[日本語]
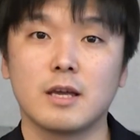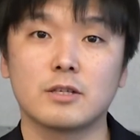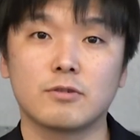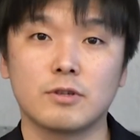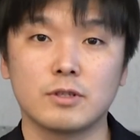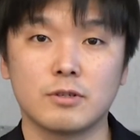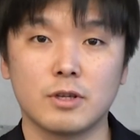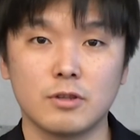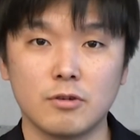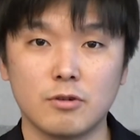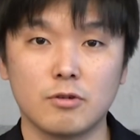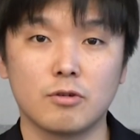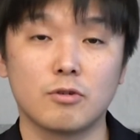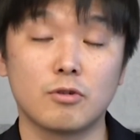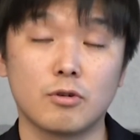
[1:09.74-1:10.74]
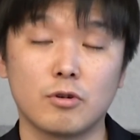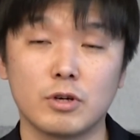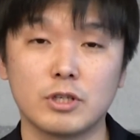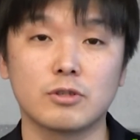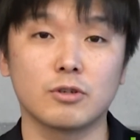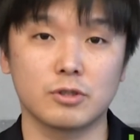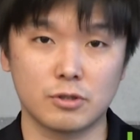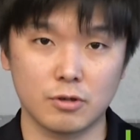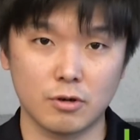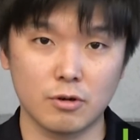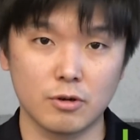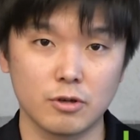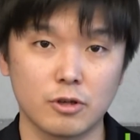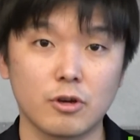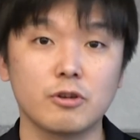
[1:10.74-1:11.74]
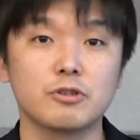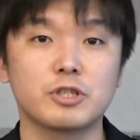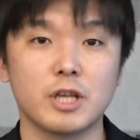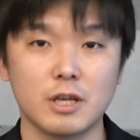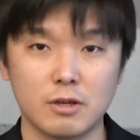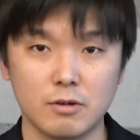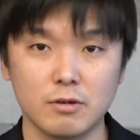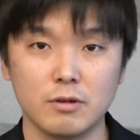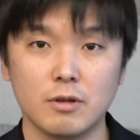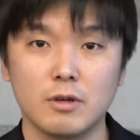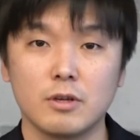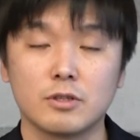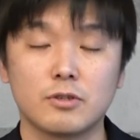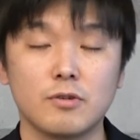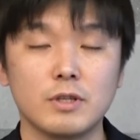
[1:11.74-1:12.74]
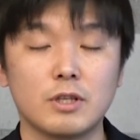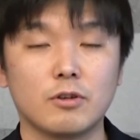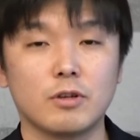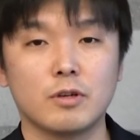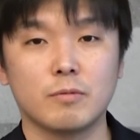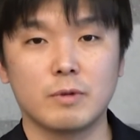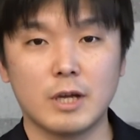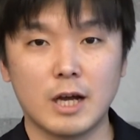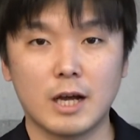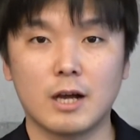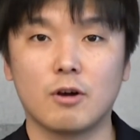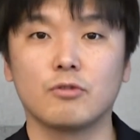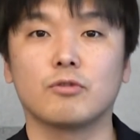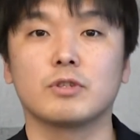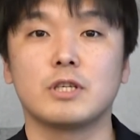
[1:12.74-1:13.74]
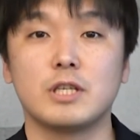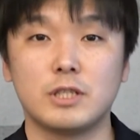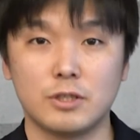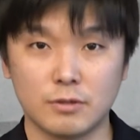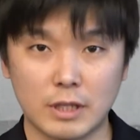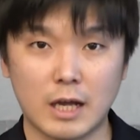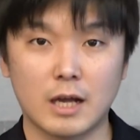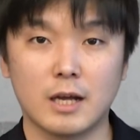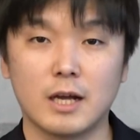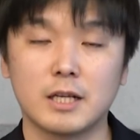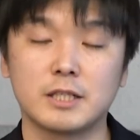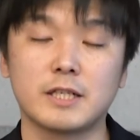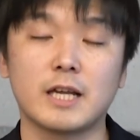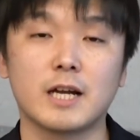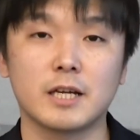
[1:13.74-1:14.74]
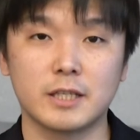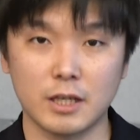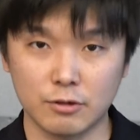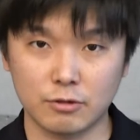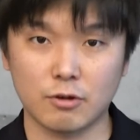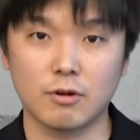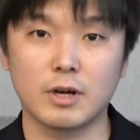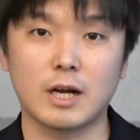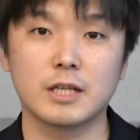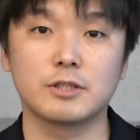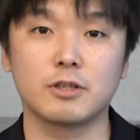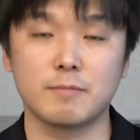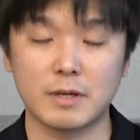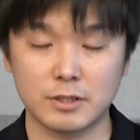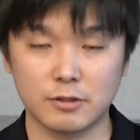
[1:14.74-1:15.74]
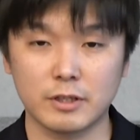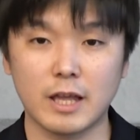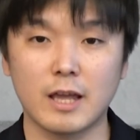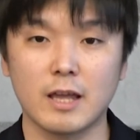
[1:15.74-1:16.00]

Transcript: それぞれのリソースを共有していくそういった取り組みが本当に必要な時代が来ていると感じています